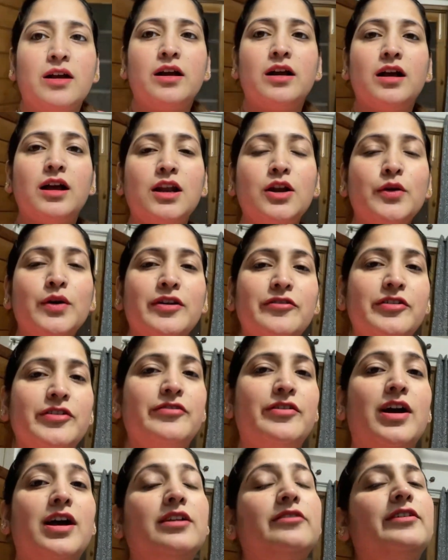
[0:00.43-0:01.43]
हेलो
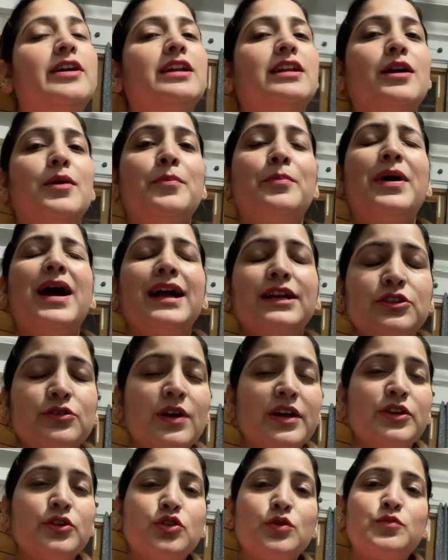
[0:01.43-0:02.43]
एवरीवन वेलकम बैक टू
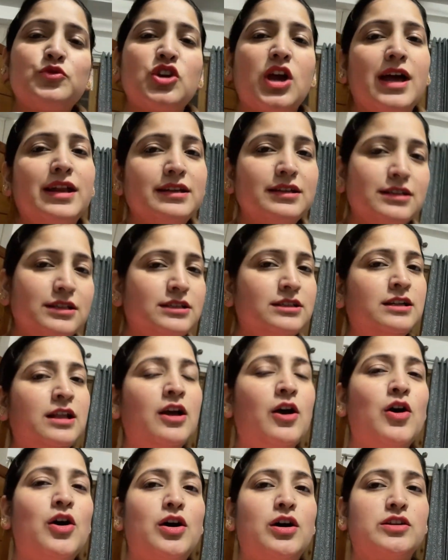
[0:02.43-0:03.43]
आर यूट्यूब चैनल
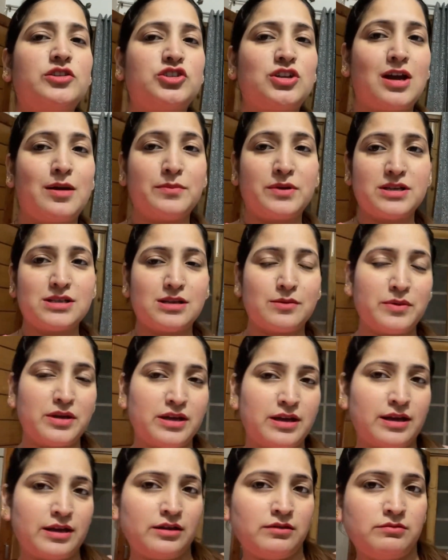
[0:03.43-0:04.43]
और शाम का समय
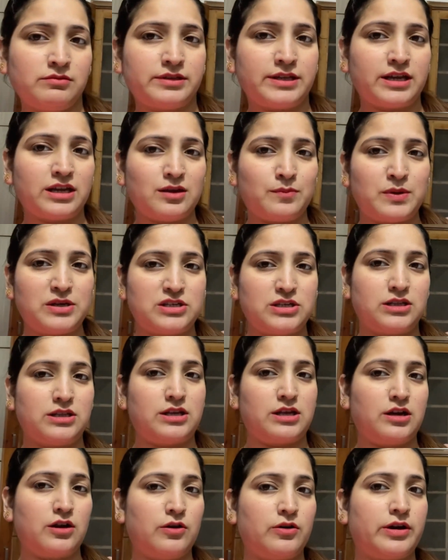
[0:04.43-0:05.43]
है देखिए पीछे
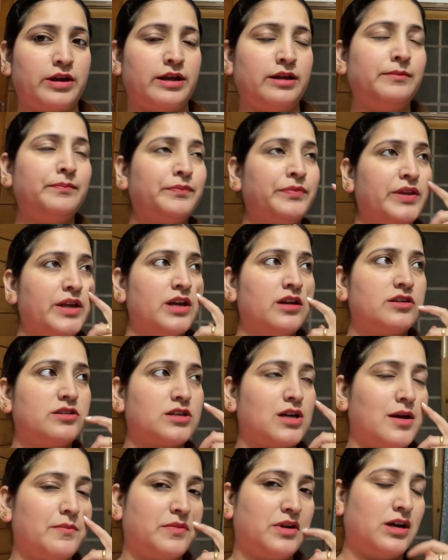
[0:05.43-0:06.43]
अंधेरा हो रहा है
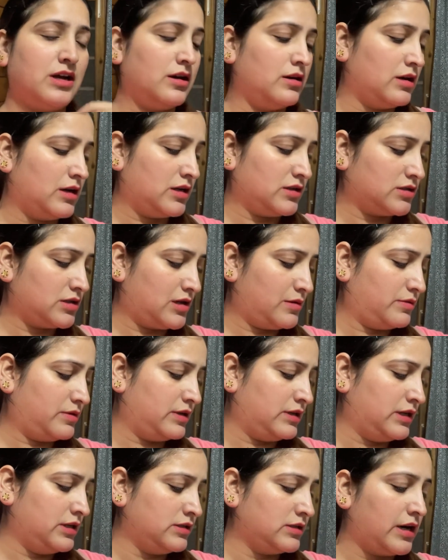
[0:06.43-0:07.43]
शाम का हाँ शाम का
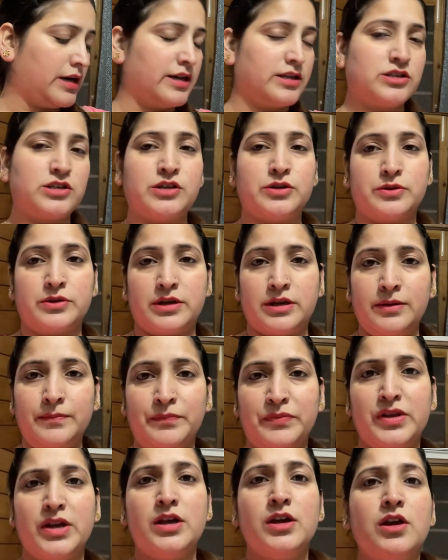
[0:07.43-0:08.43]
ये साढ़े छः हो रहे
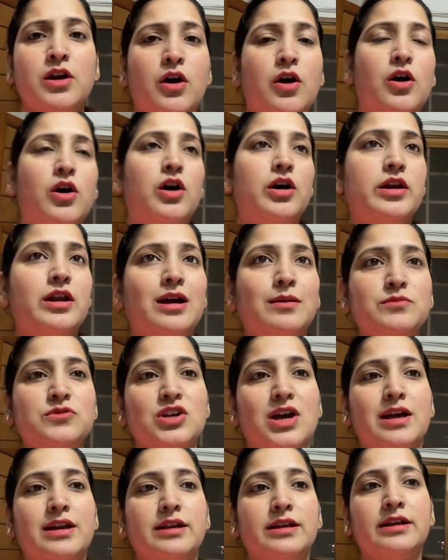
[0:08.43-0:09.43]
हैं और हम
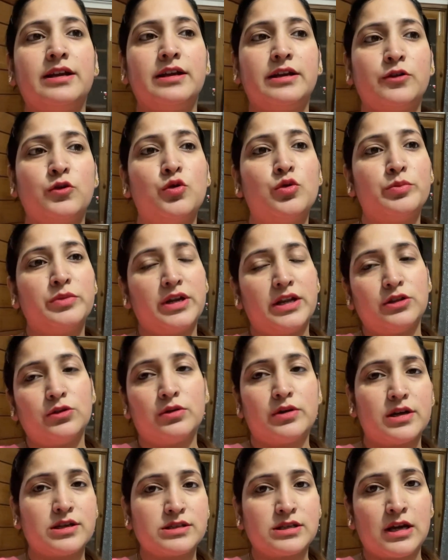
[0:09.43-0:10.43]
जा रहे हैं घूमने
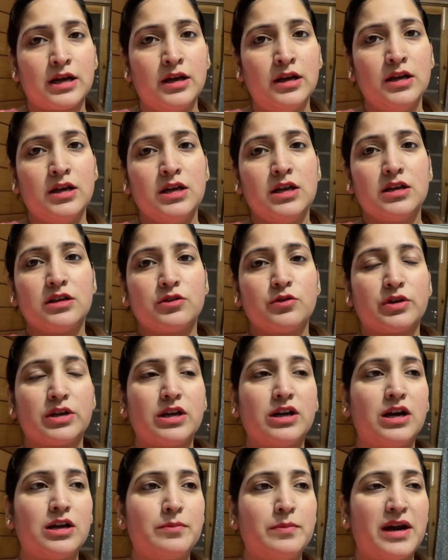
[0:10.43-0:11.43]
थोड़ा सा क्योंकि
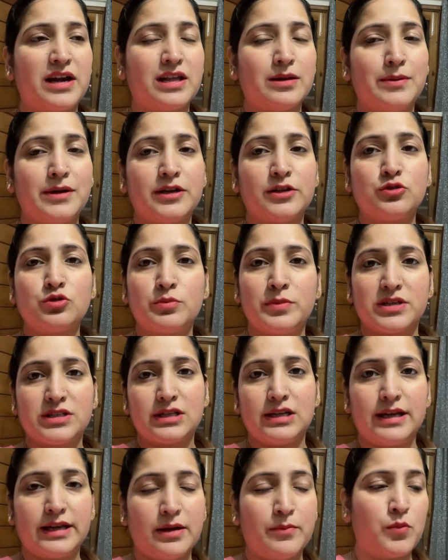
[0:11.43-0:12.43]
घर बैठे बैठे सुबह से
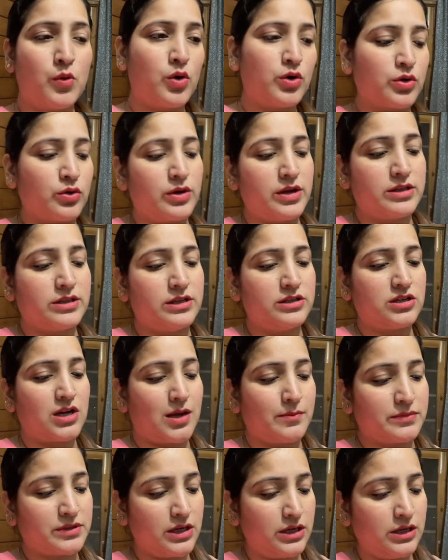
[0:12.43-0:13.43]
लेके बोर हो गए थे
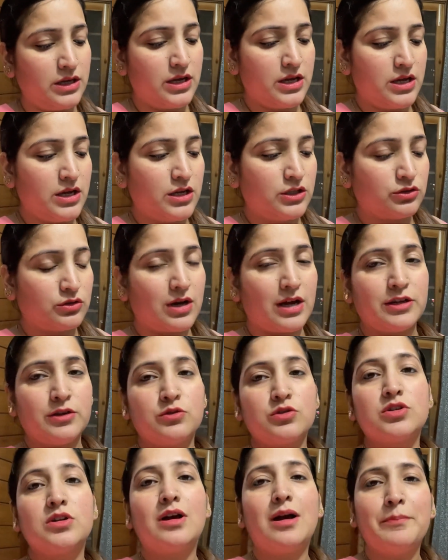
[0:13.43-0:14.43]
शाम तक तो
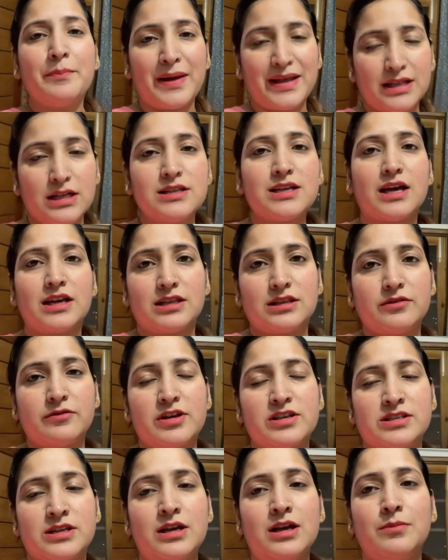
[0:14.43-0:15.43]
आयुष हम पैदल जा रहे थे
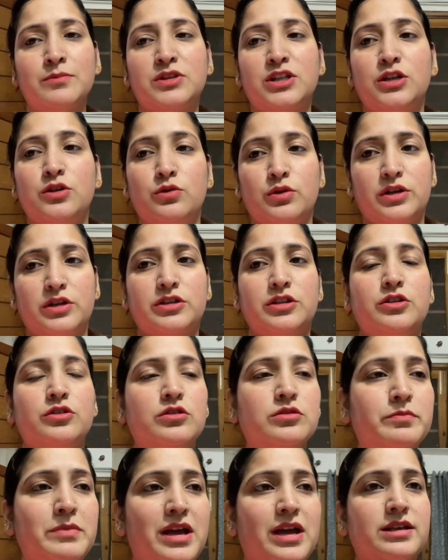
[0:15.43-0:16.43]
वैसे हम तीनों के तीनों
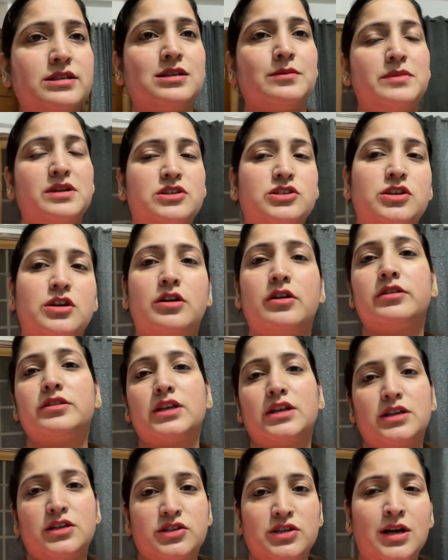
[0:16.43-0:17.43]
मैं समीक्षा और
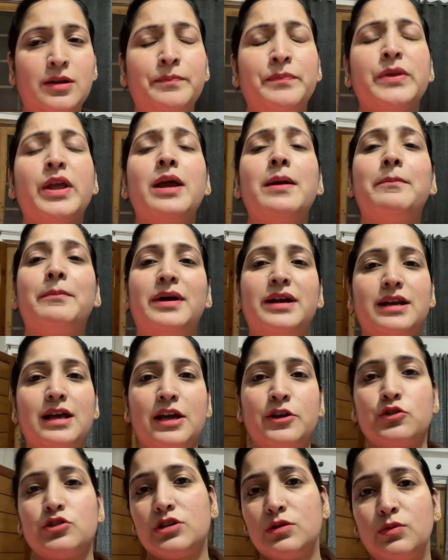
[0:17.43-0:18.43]
तनिषा बट
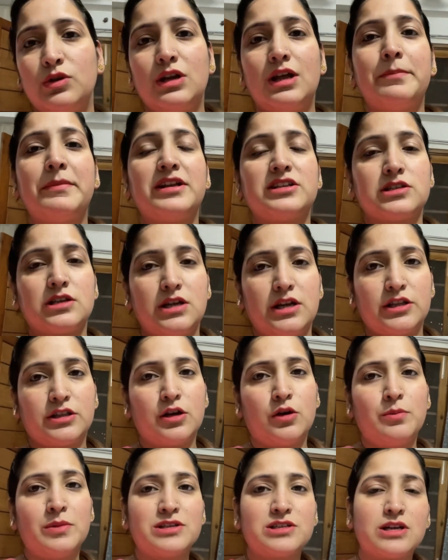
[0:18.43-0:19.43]
आयुष ने बोला मैं चल लेता
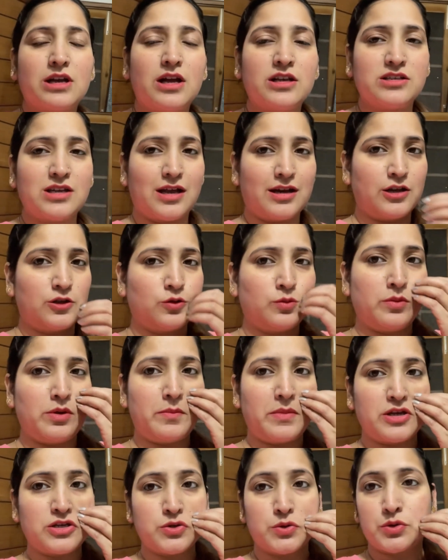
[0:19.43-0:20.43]
हूँ मैं जाना है तुमने
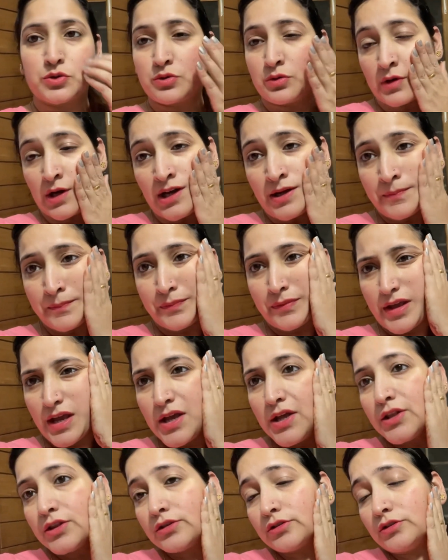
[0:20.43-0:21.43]
मैं छोड़ दूंगा
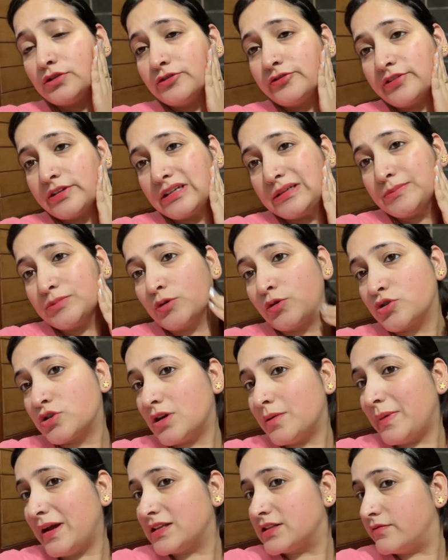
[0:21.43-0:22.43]
तो फिर हम सोच रहे
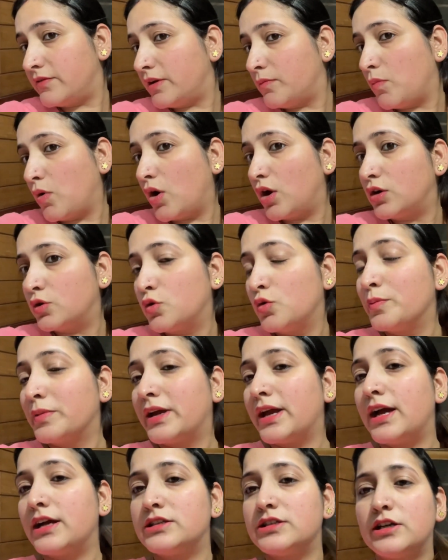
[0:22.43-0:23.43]
हैं पैसिफिक मॉल घूम के
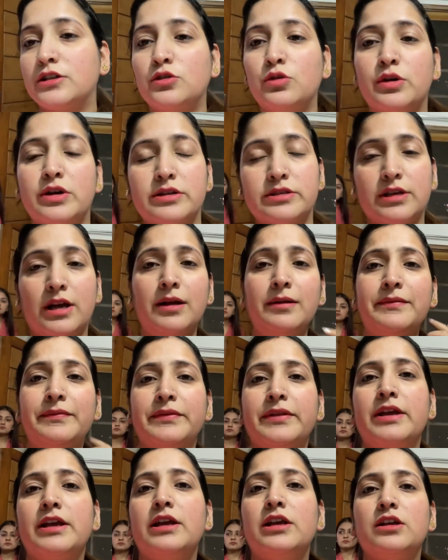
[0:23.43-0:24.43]
आ जाए थोड़ा सा
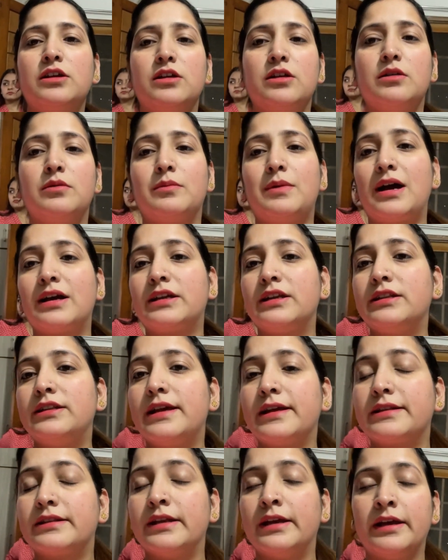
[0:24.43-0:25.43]
बाकी
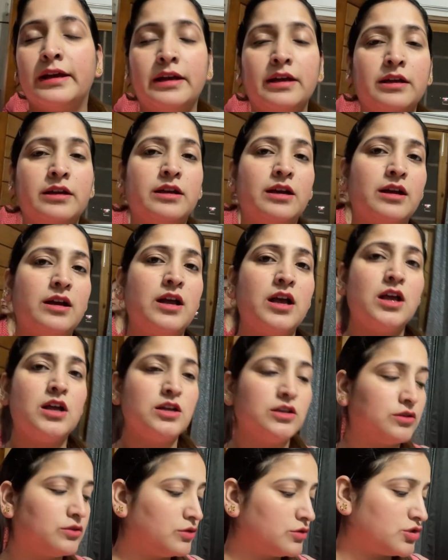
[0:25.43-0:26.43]
देखते हैं तो